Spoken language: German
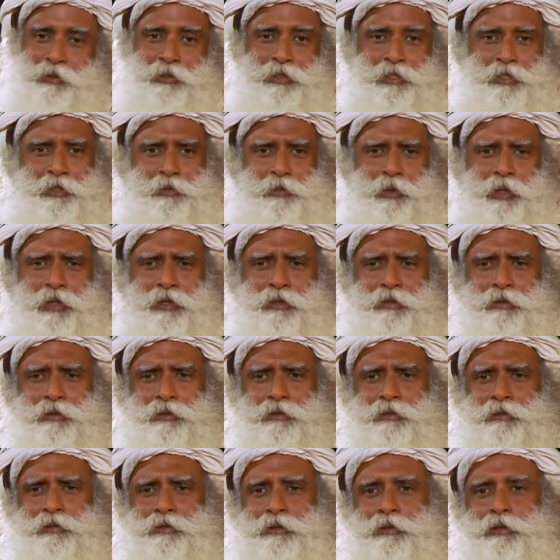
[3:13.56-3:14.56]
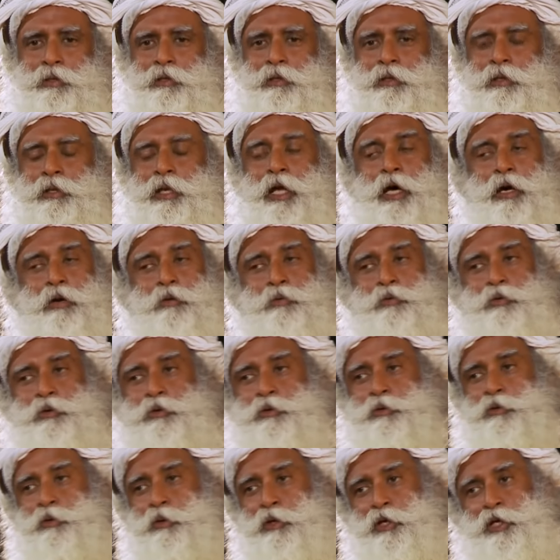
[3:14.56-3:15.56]
Paramatma, Seele,
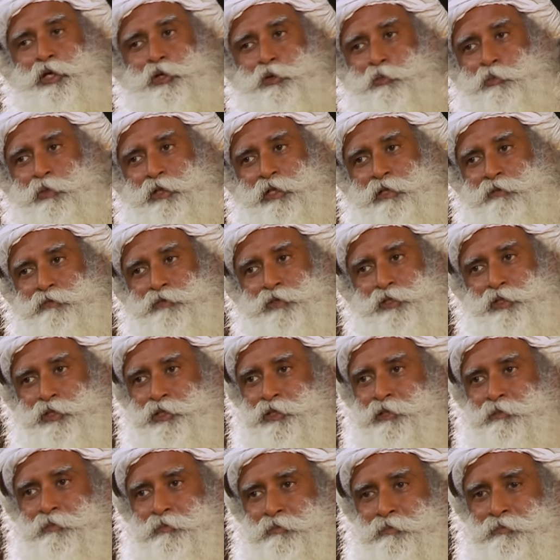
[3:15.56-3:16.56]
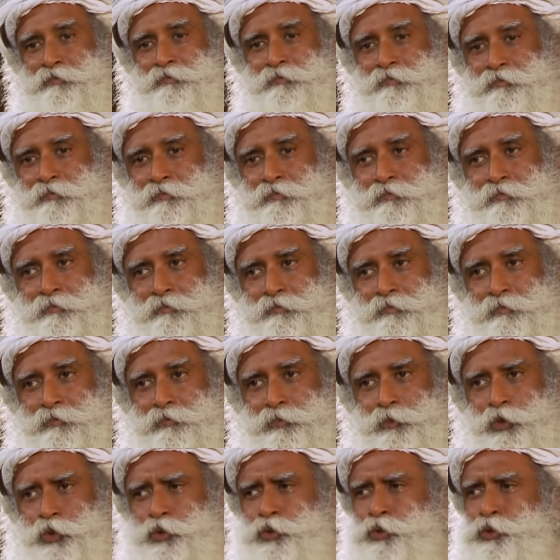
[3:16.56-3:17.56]
das hier. Jetzt begibst du dich in
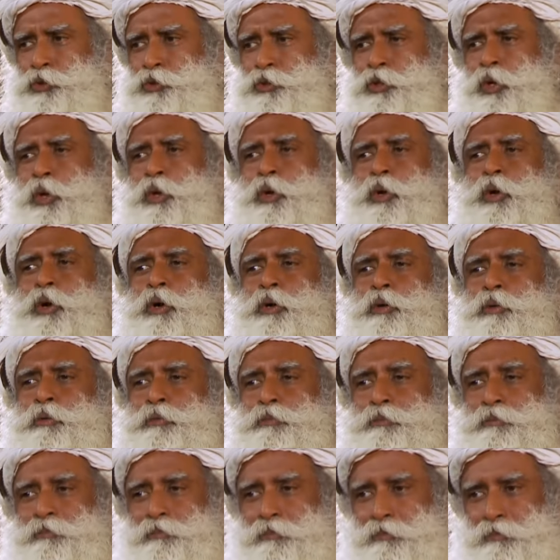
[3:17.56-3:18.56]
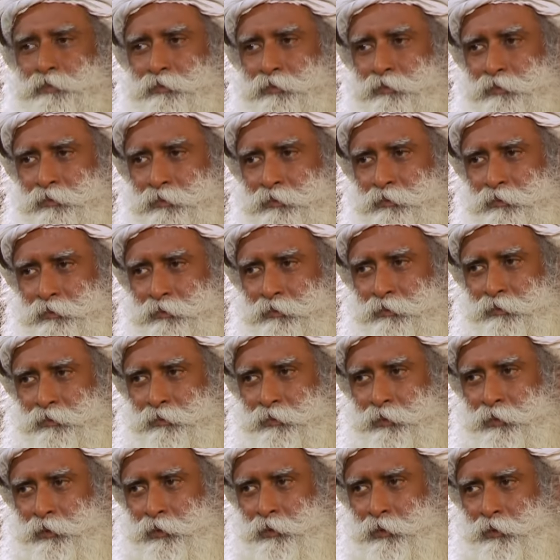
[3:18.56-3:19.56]
ein Glaubenssystem. Du weißt
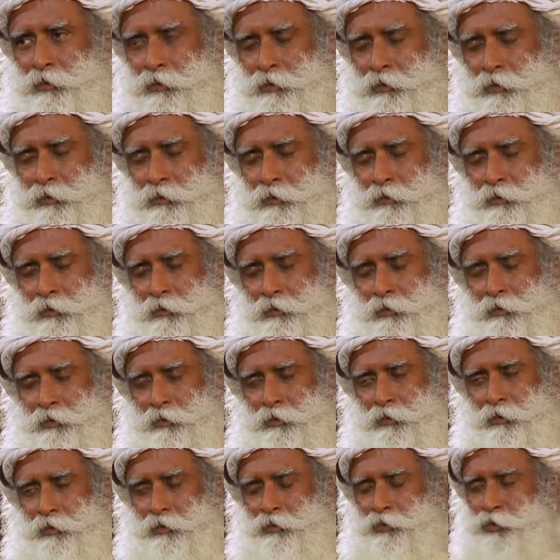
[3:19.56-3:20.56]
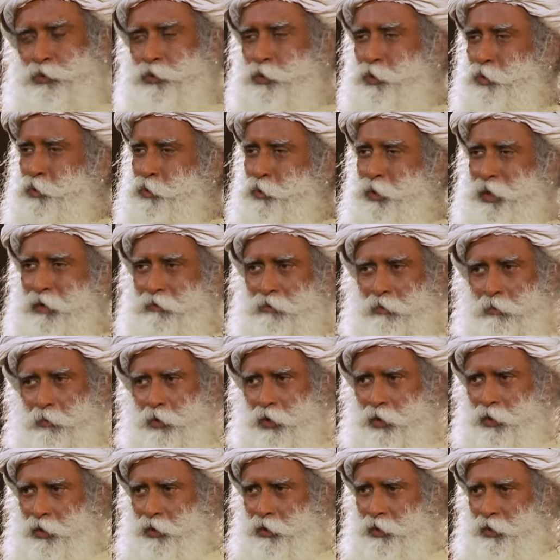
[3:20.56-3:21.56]
es nicht. Du weißt, dass du
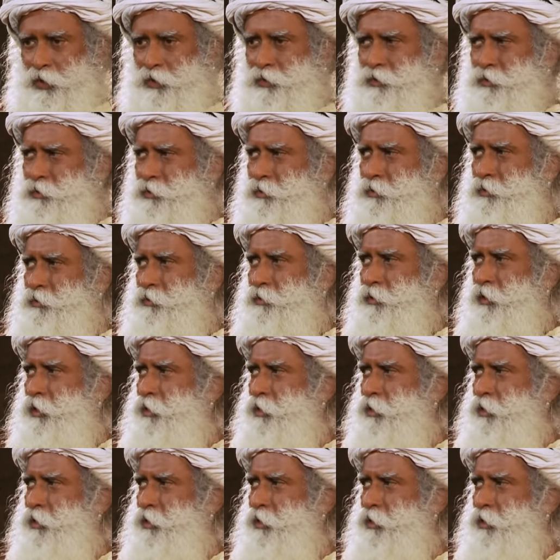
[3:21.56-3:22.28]
einen Körper hast, ja?